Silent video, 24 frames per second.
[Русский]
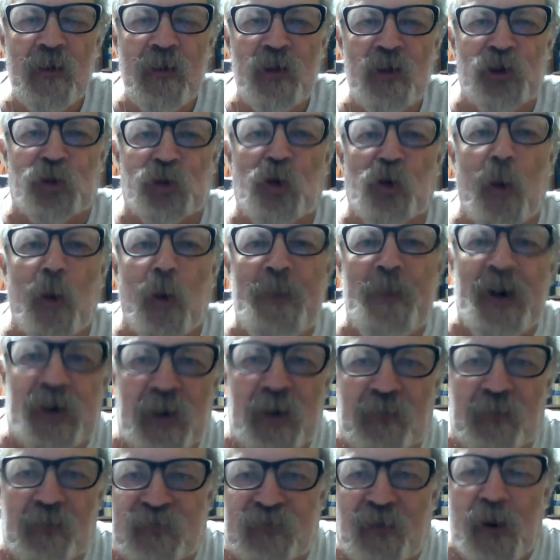что
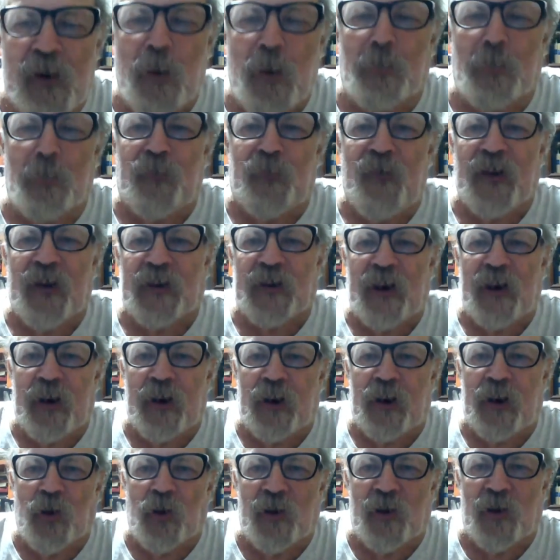пишет в своем твиттере
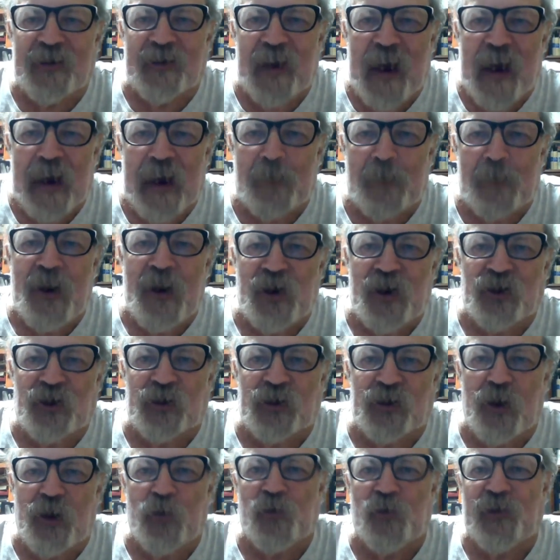Гидон Саар,
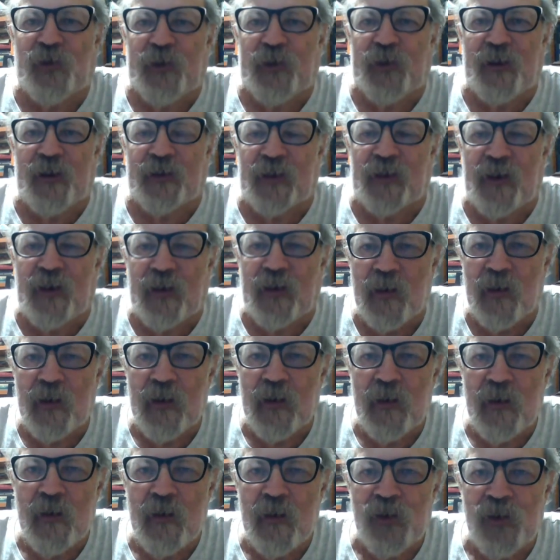министр юстиции?
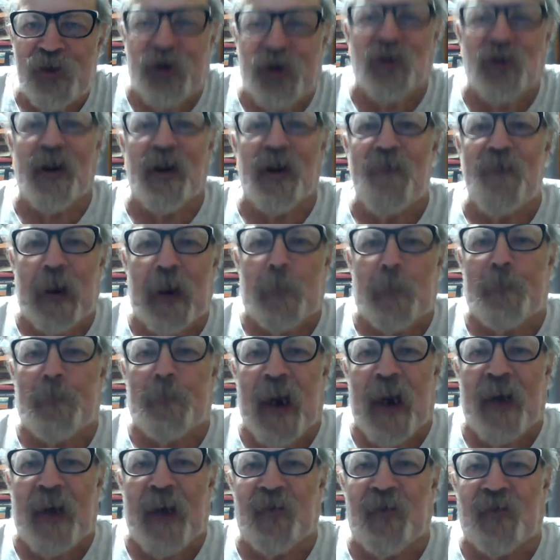Человек
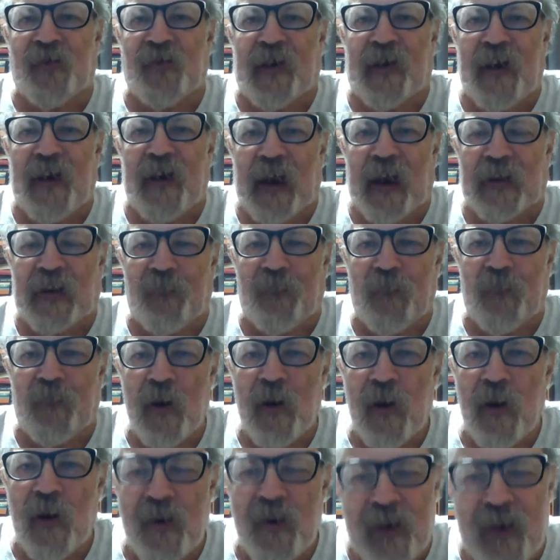правых взглядов.
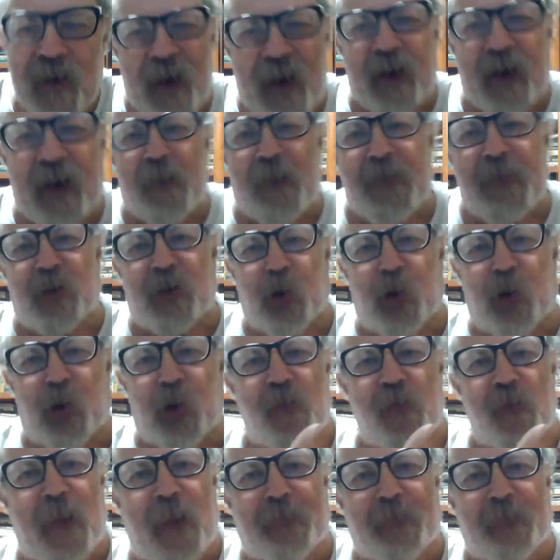Я
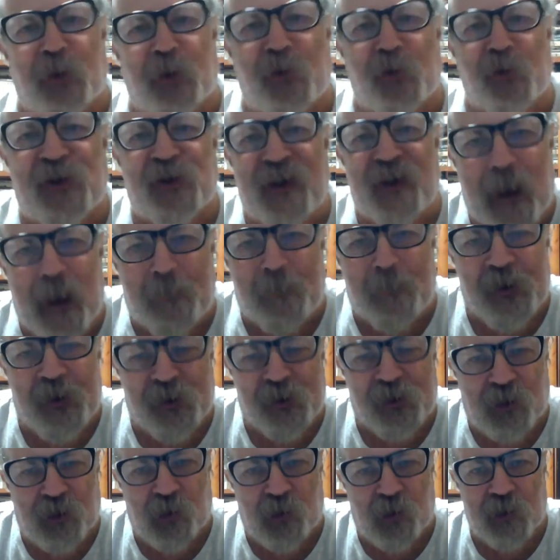рекомендую вам, друзья,
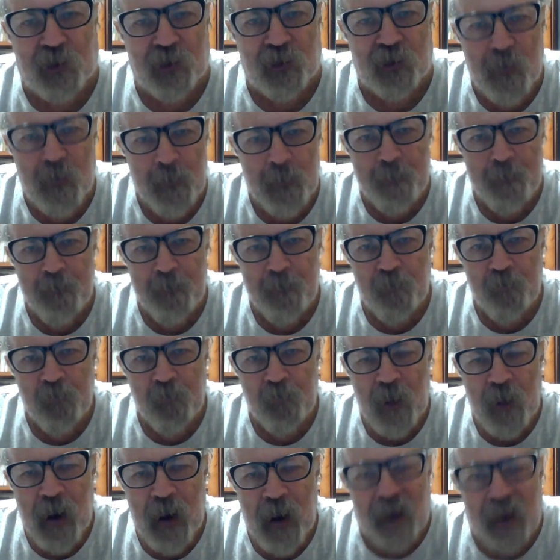пишет он,
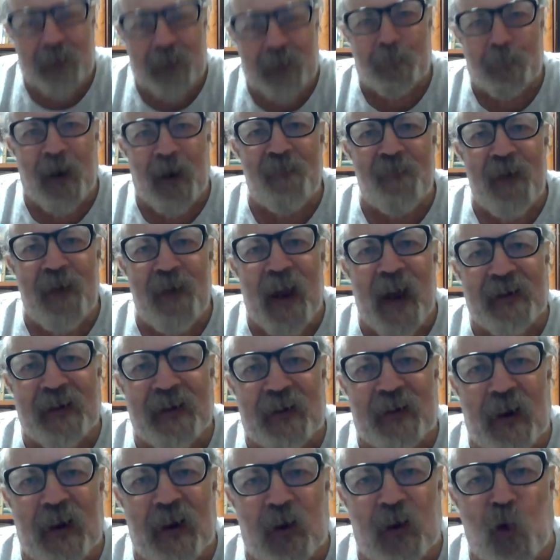
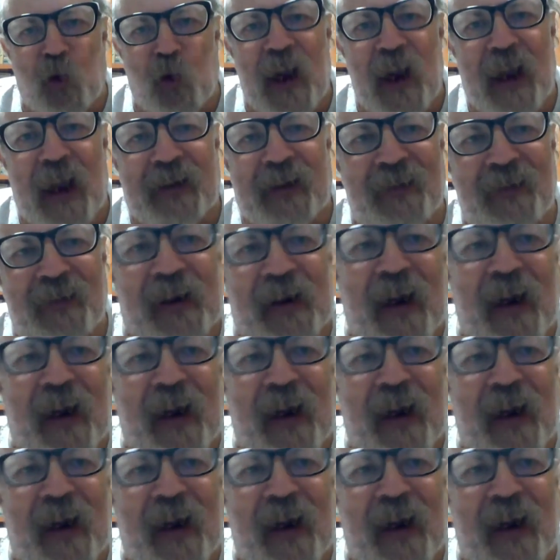отправляться гулять на